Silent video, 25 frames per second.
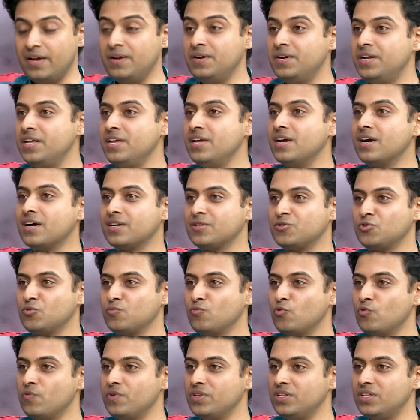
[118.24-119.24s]
ఎన్టీఆర్తో
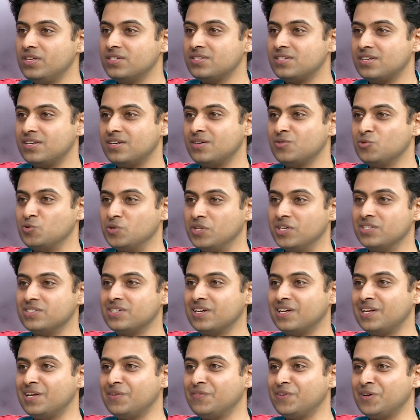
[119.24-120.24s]
మూవీ తీసే
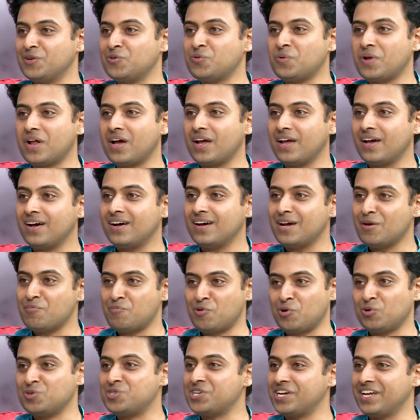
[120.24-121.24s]
ఉద్దేశాలు ఏమైనా ఉన్నాయా
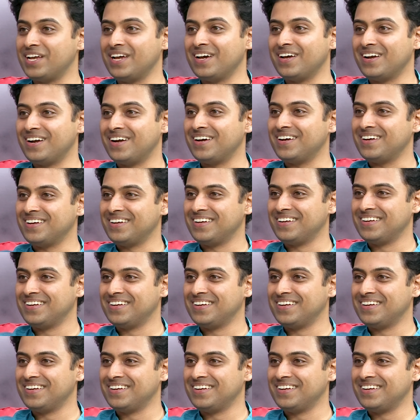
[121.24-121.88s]
అప్రోచ్ అయ్యారా